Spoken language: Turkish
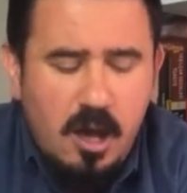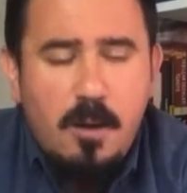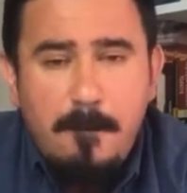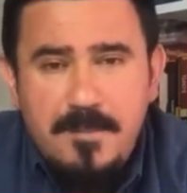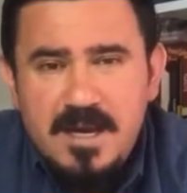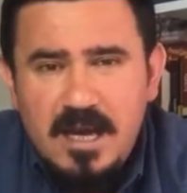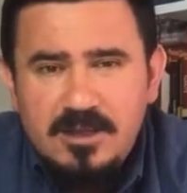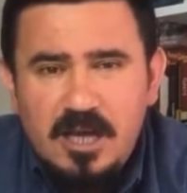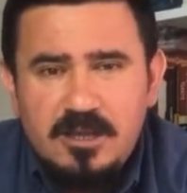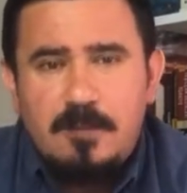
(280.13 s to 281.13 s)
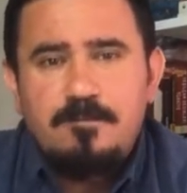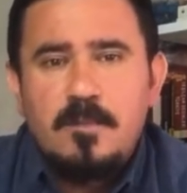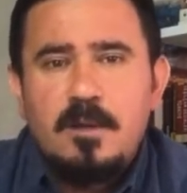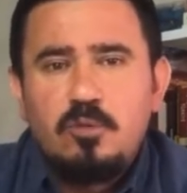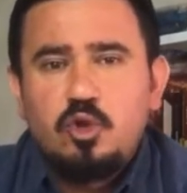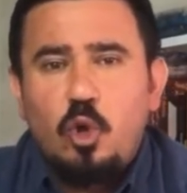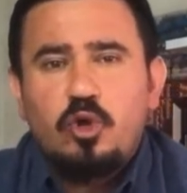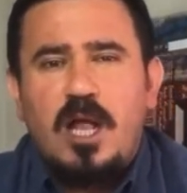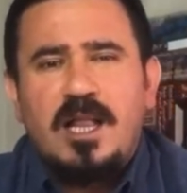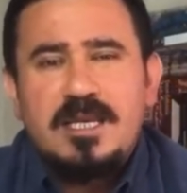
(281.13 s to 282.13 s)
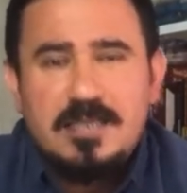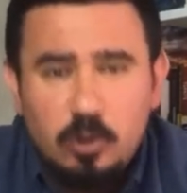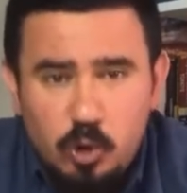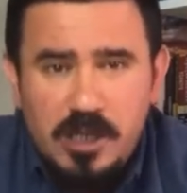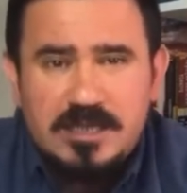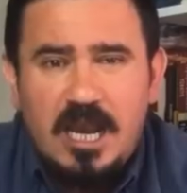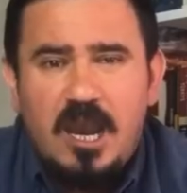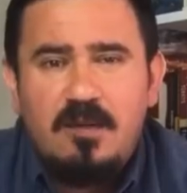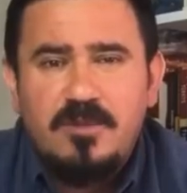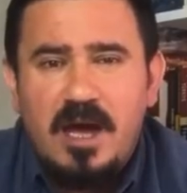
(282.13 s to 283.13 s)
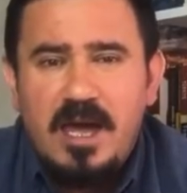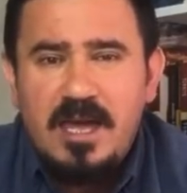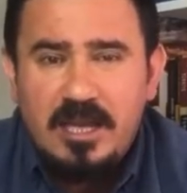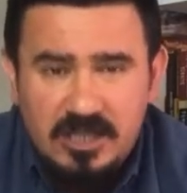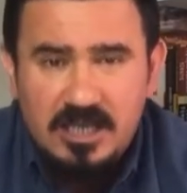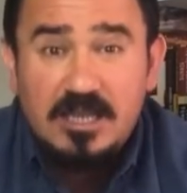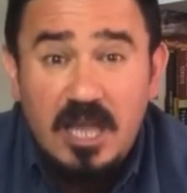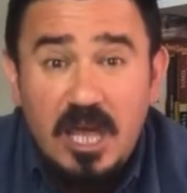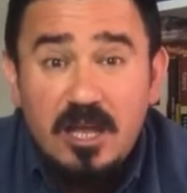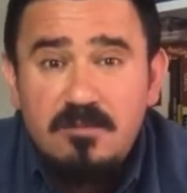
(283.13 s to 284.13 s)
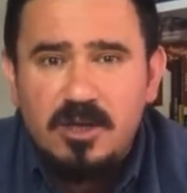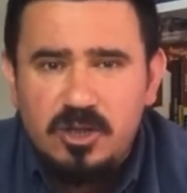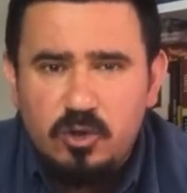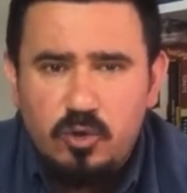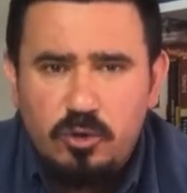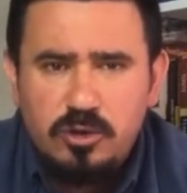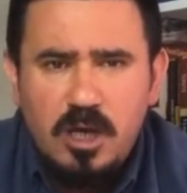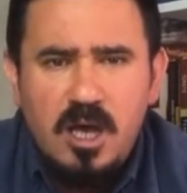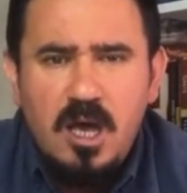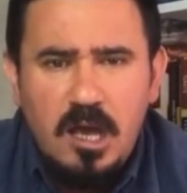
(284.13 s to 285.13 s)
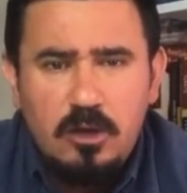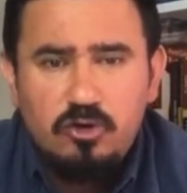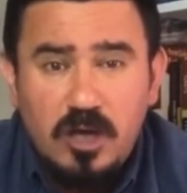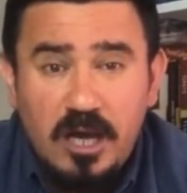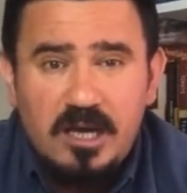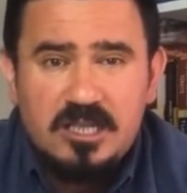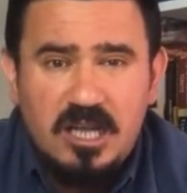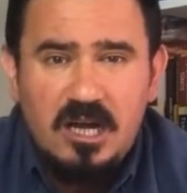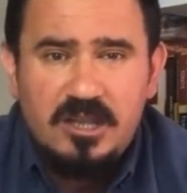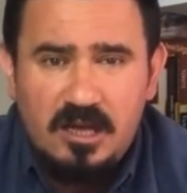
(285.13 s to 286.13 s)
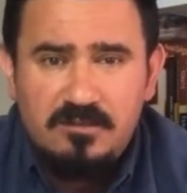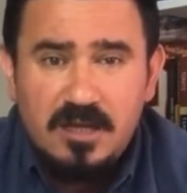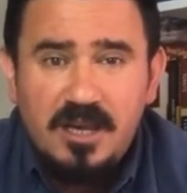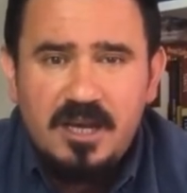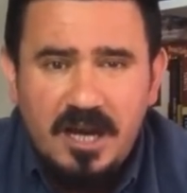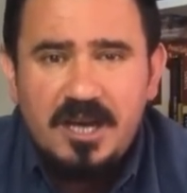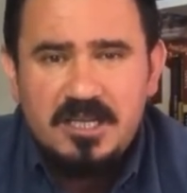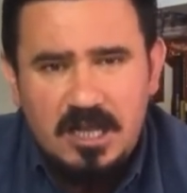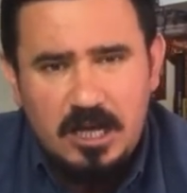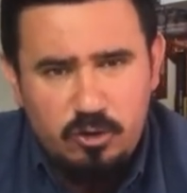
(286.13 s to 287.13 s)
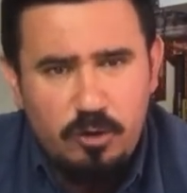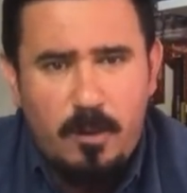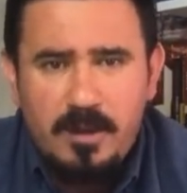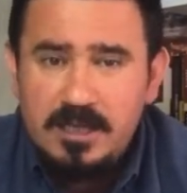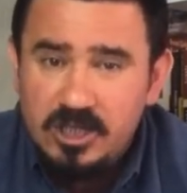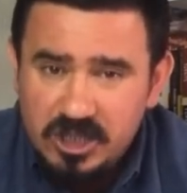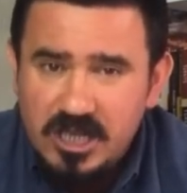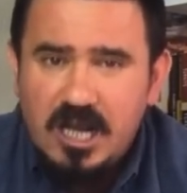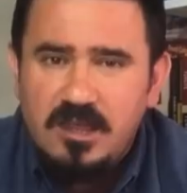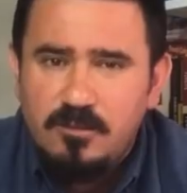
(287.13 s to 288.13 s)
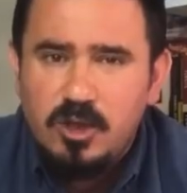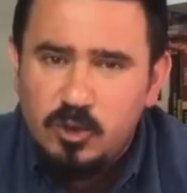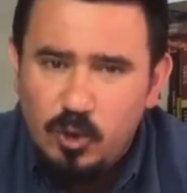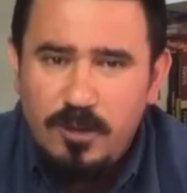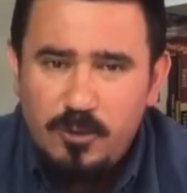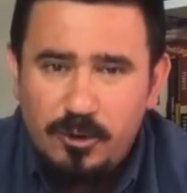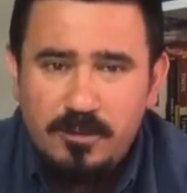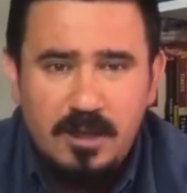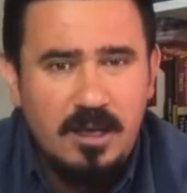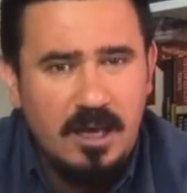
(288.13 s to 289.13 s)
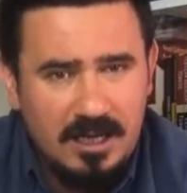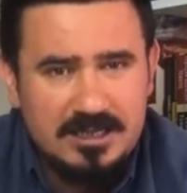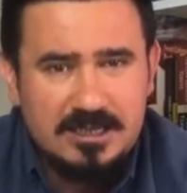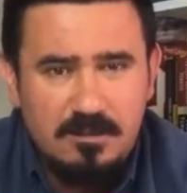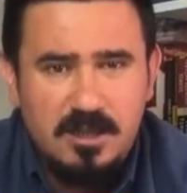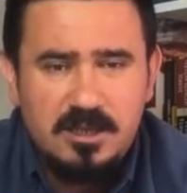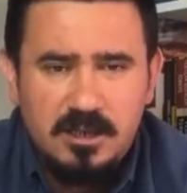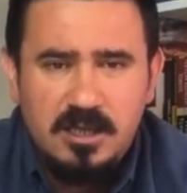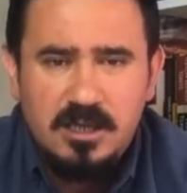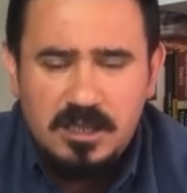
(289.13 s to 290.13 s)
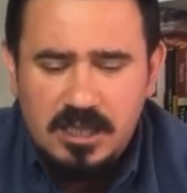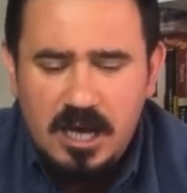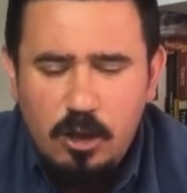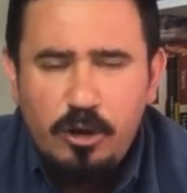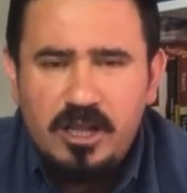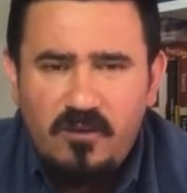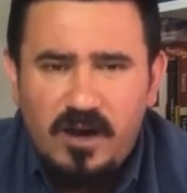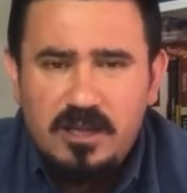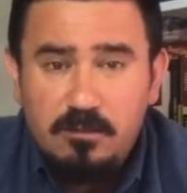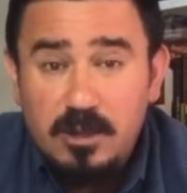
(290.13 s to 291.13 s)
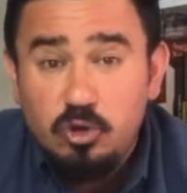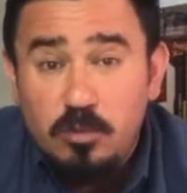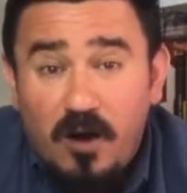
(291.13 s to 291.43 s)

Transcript: Ama bir yandan da bu şok dalgası küresel anlamda eşitle yayılmadığını görüyoruz. Henüz kara kıtadan yani kara kıta diyorum ama ırkçılık anlamında söylemiyorum aslında bir e, kinaye olarak ifade etmek istiyorum.